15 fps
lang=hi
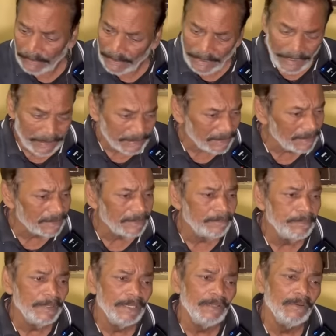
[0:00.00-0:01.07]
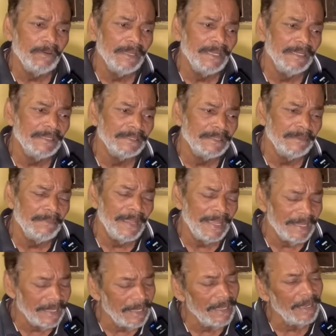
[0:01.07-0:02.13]
इलेक्शन से फ्री हो गए तो सब
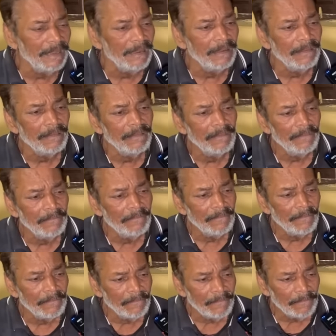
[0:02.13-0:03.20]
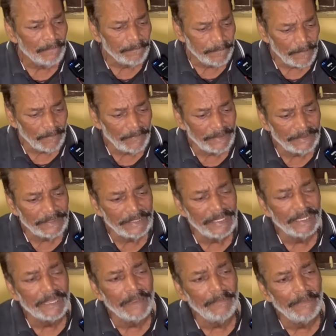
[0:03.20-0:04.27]
आएंगे ना पवन जी
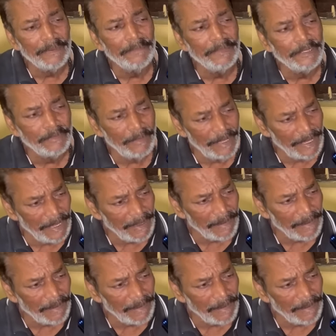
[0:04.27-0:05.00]
ने खबर भिजवाया